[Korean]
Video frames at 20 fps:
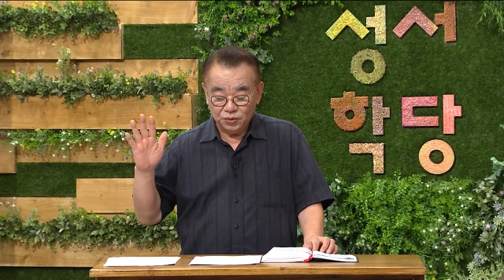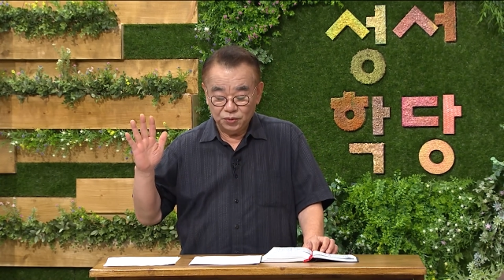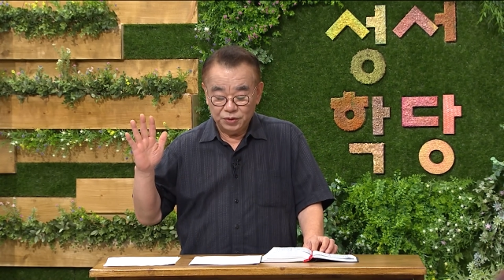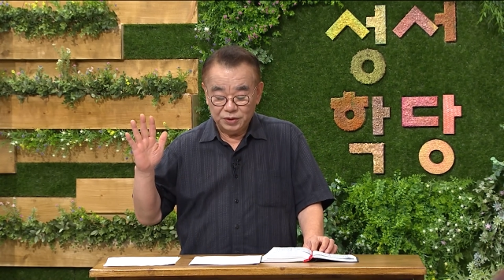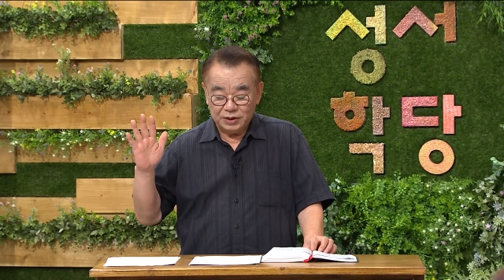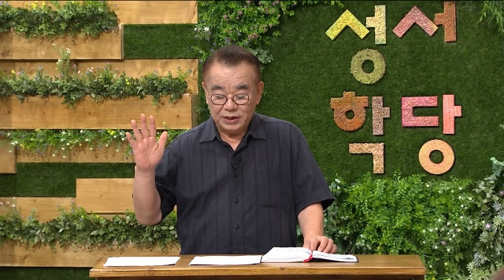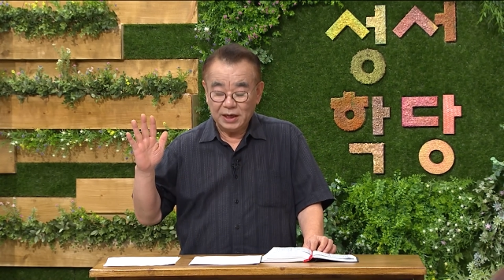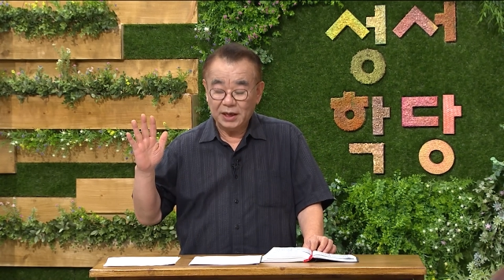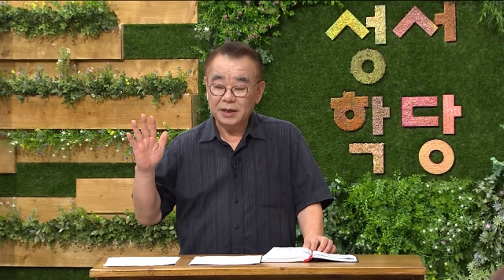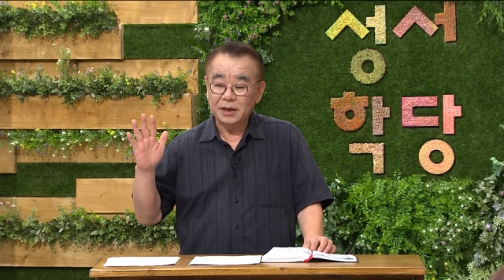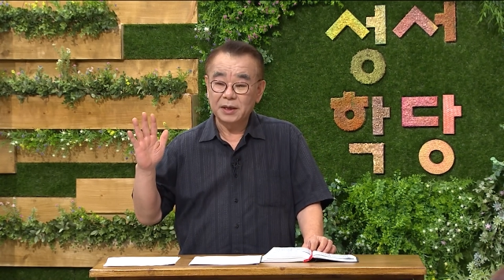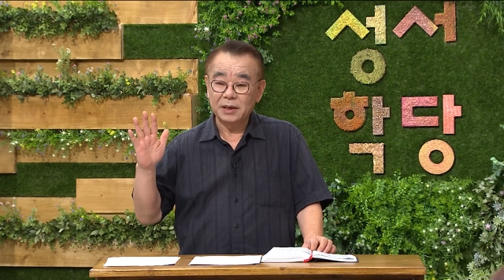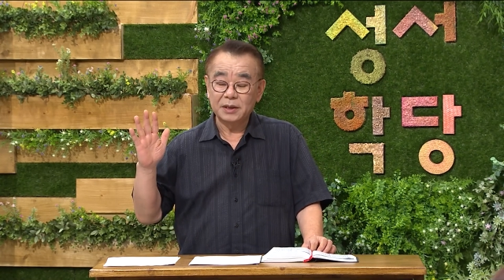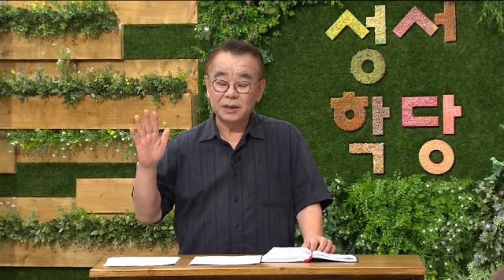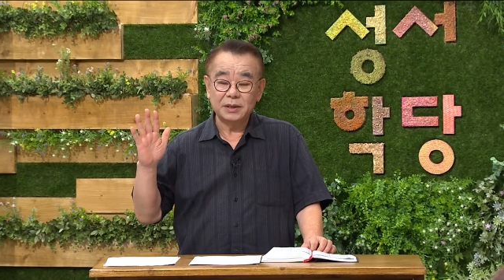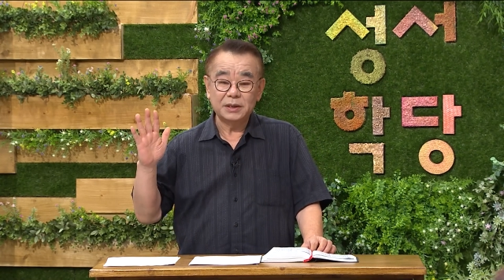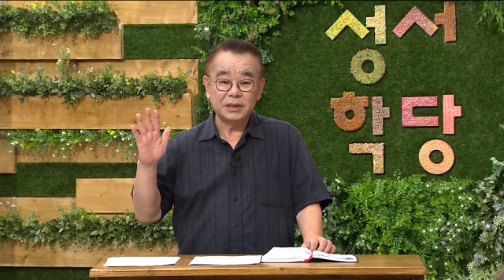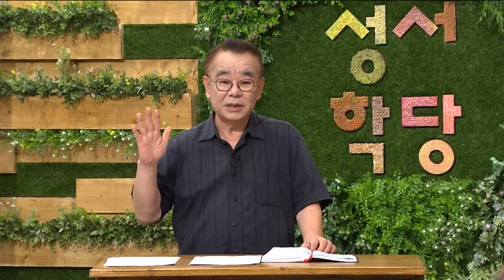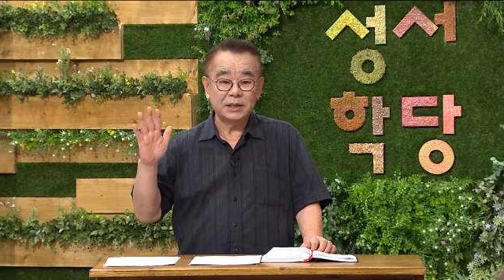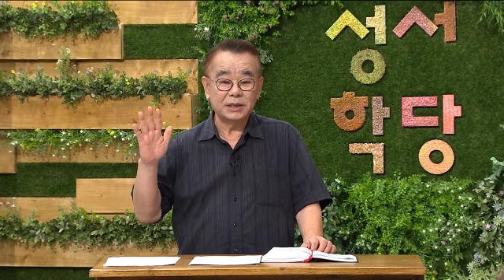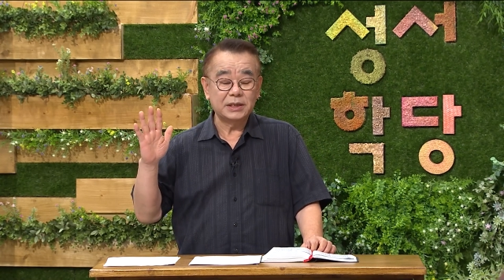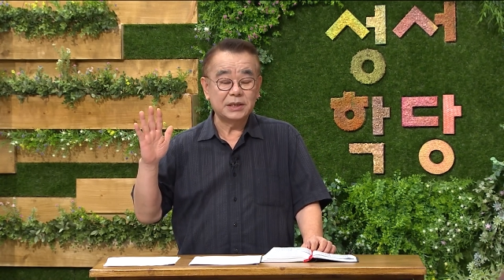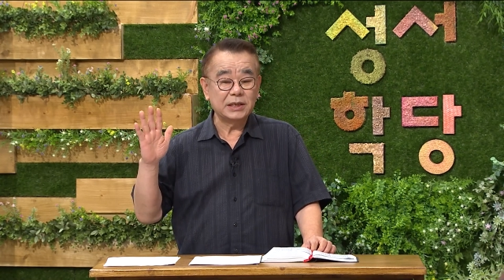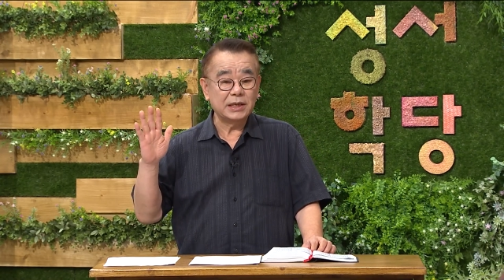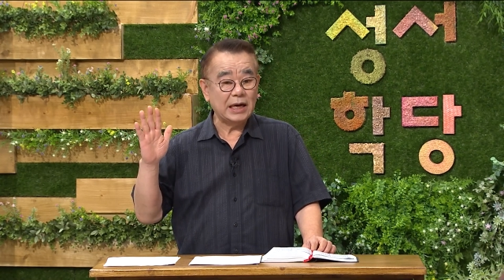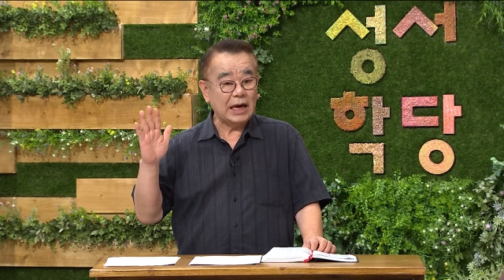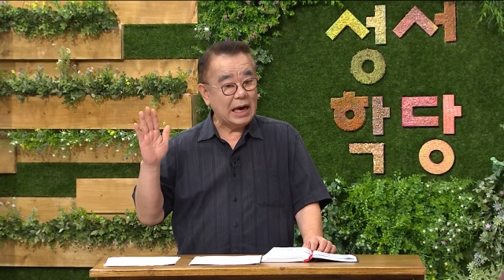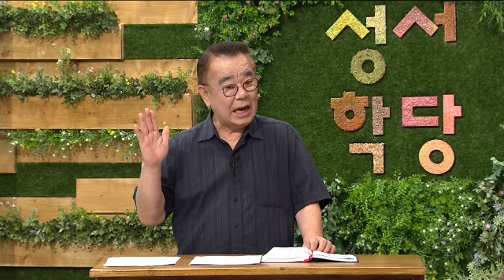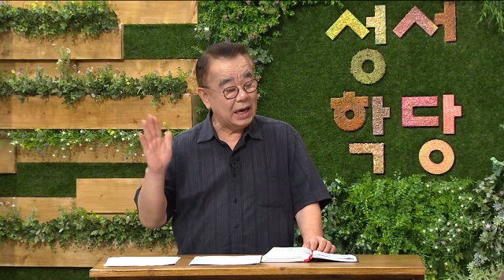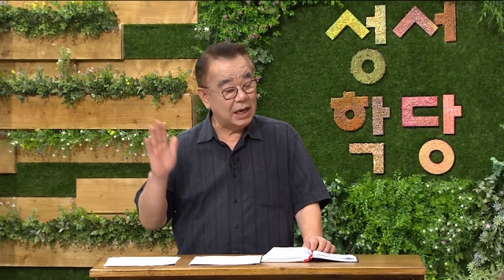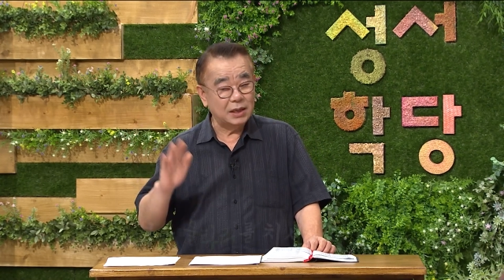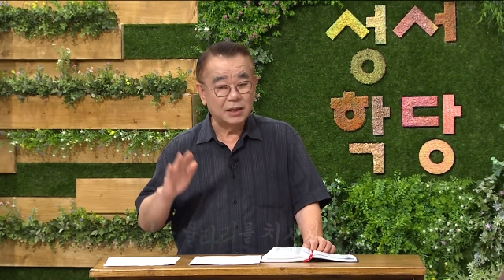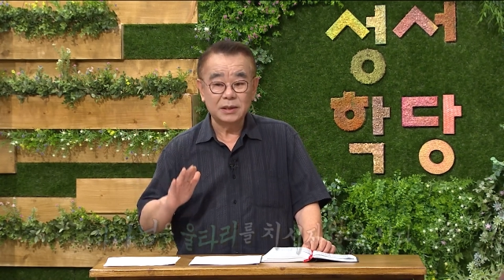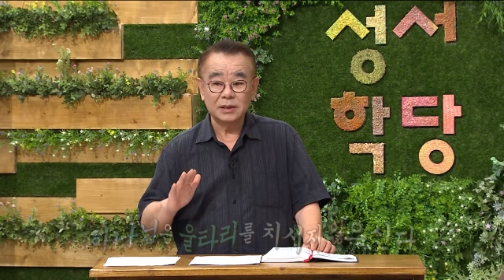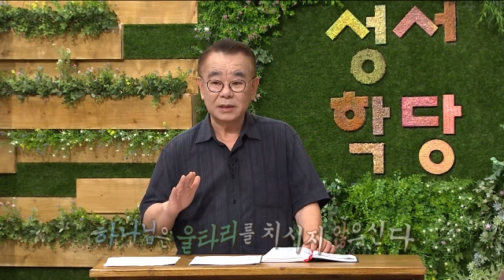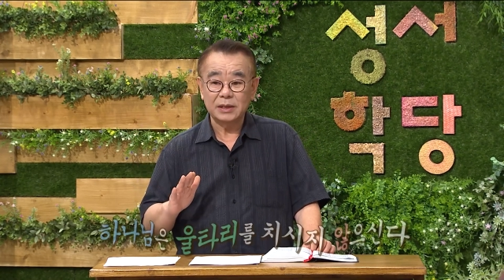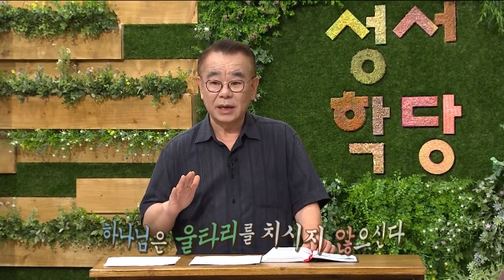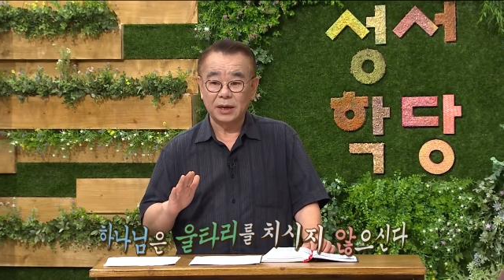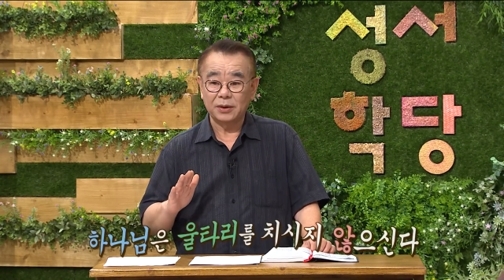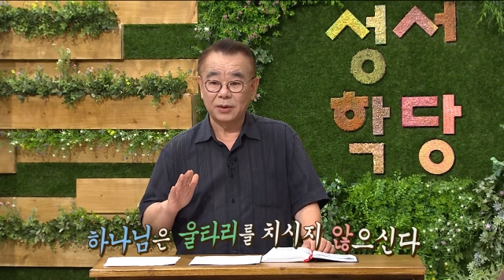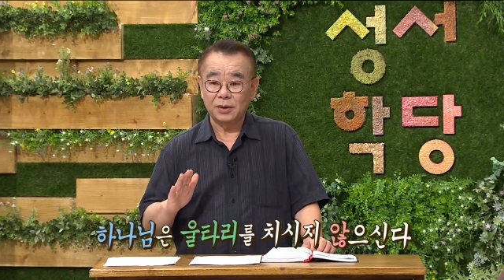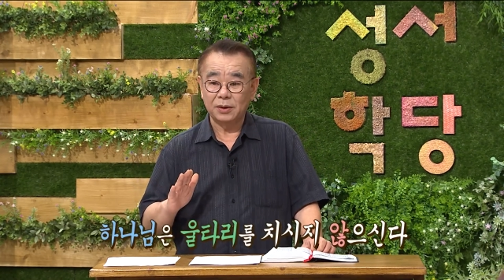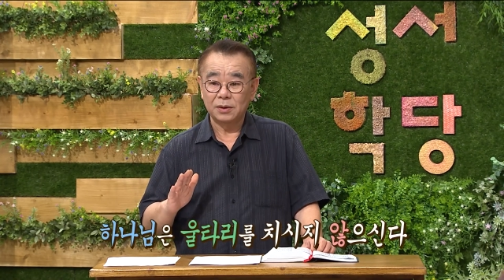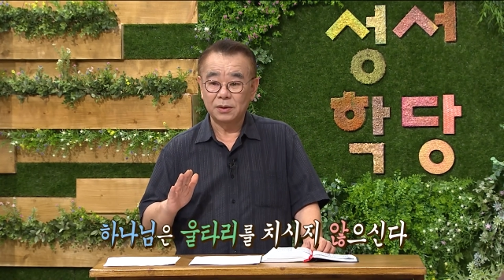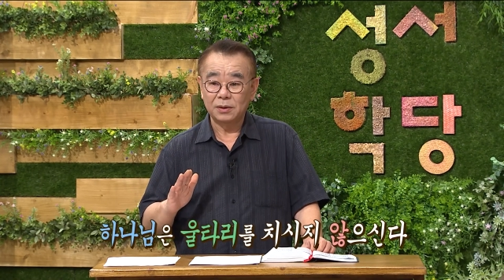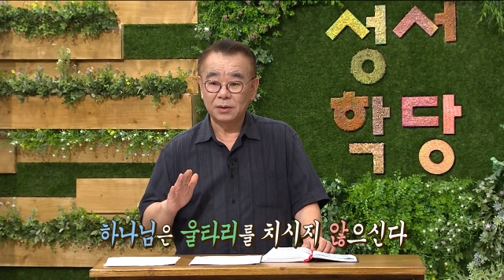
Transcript: 울타리를 치지 않으세요.